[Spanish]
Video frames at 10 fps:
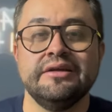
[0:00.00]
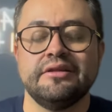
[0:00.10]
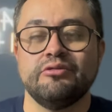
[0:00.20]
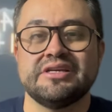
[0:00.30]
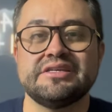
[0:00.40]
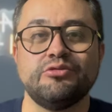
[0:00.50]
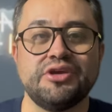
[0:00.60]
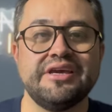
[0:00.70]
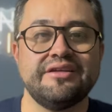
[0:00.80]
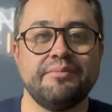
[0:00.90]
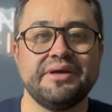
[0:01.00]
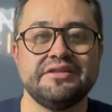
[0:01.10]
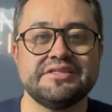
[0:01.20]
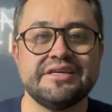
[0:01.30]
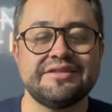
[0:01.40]
de una cirugía de
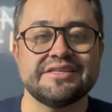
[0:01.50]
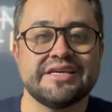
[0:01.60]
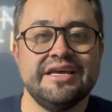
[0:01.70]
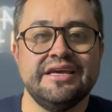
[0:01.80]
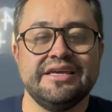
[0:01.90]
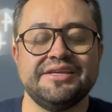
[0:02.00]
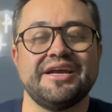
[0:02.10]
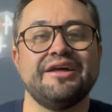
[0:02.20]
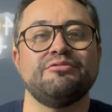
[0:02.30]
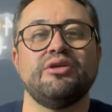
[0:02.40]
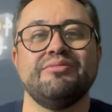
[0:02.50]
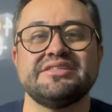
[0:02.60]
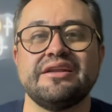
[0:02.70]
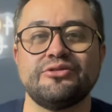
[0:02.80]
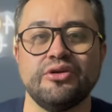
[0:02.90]
apendicitis y llegando a lo
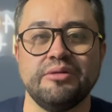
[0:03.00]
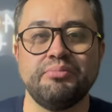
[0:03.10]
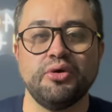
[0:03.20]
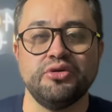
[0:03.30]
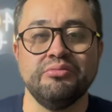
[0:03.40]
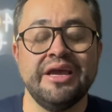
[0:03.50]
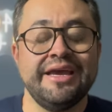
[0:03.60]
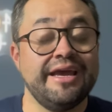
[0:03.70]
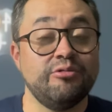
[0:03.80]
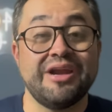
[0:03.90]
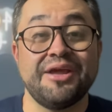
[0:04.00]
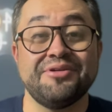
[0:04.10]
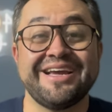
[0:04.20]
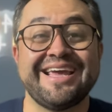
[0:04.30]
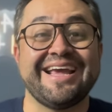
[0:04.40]
más alto del podium en un año
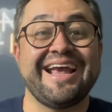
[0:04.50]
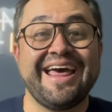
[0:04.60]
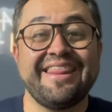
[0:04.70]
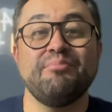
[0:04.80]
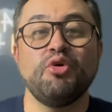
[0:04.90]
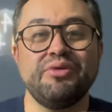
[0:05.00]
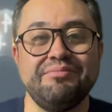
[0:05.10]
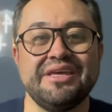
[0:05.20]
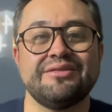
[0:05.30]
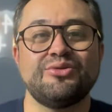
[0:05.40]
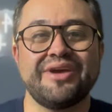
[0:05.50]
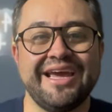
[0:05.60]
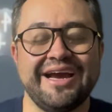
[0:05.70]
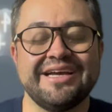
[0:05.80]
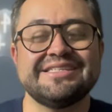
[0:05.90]
en que cada movimiento
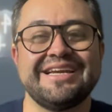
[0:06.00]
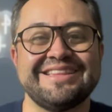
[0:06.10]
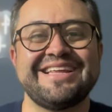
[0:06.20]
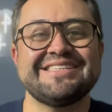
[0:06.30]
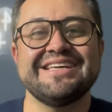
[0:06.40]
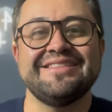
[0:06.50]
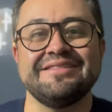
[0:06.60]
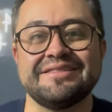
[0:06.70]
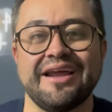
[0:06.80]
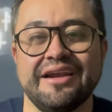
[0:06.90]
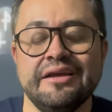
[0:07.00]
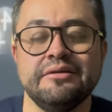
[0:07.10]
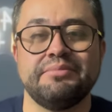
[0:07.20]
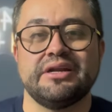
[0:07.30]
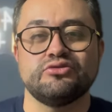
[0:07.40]
que haga será trascendental
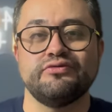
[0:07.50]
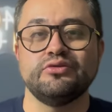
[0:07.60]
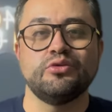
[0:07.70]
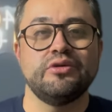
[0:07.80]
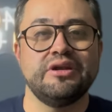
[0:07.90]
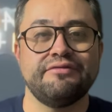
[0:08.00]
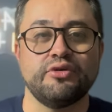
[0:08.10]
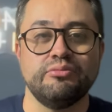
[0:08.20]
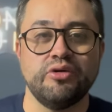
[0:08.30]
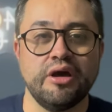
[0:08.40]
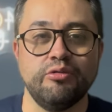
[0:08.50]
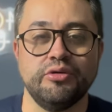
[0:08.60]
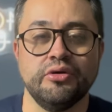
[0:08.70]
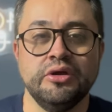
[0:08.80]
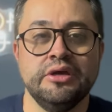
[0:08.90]
para su futuro en la Fórmula
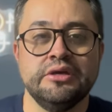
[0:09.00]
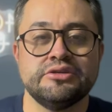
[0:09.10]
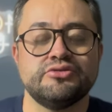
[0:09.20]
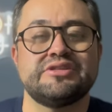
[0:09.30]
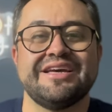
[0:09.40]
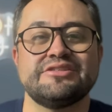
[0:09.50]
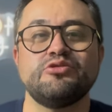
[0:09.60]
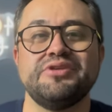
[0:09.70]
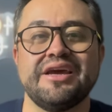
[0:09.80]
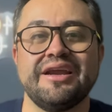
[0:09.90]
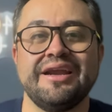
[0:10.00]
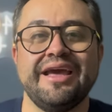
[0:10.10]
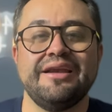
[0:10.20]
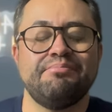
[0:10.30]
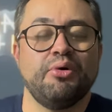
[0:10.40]
1. Si ustedes tuvieran
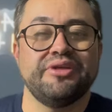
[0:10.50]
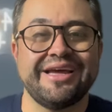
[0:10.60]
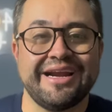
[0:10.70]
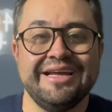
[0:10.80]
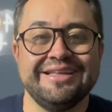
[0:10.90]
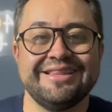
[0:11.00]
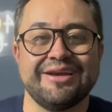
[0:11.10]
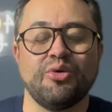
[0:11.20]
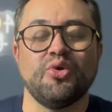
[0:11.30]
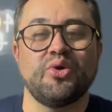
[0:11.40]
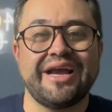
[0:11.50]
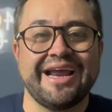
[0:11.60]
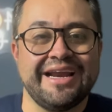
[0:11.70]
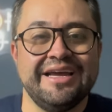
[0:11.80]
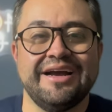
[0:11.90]
el poder de
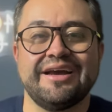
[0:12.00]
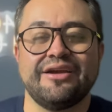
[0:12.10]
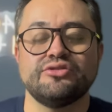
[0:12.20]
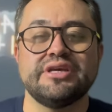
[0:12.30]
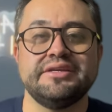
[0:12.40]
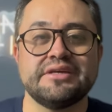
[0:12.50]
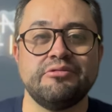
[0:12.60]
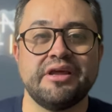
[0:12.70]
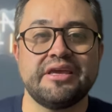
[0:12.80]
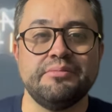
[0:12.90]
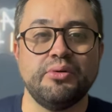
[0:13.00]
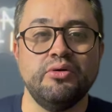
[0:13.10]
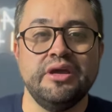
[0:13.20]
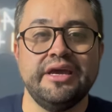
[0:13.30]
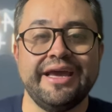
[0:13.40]
colocar a Carlos Sainz en un equipo,
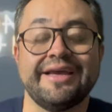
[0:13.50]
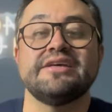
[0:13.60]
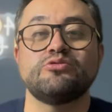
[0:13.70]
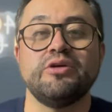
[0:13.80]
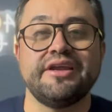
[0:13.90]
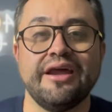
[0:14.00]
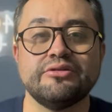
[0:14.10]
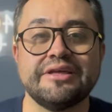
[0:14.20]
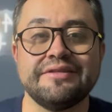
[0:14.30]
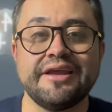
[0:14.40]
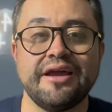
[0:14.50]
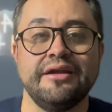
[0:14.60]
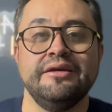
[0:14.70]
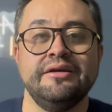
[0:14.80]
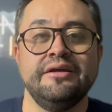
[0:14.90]
¿en qué escudería lo tendrían?
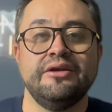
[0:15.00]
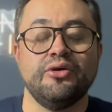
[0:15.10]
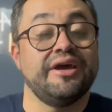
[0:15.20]
lo